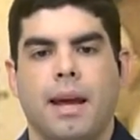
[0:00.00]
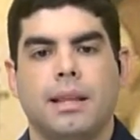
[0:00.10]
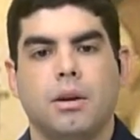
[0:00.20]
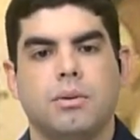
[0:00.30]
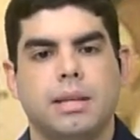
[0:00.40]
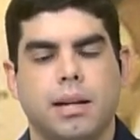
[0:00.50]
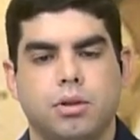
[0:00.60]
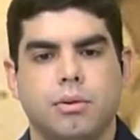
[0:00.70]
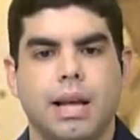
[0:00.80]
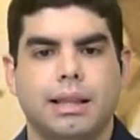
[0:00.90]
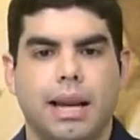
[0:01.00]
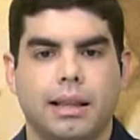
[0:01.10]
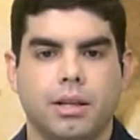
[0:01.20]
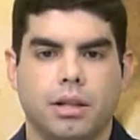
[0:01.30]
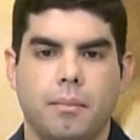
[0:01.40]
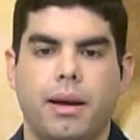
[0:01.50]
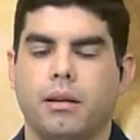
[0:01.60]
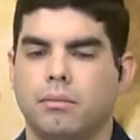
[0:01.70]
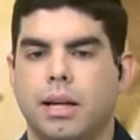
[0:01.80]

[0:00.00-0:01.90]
Entra no site dos atletas também, um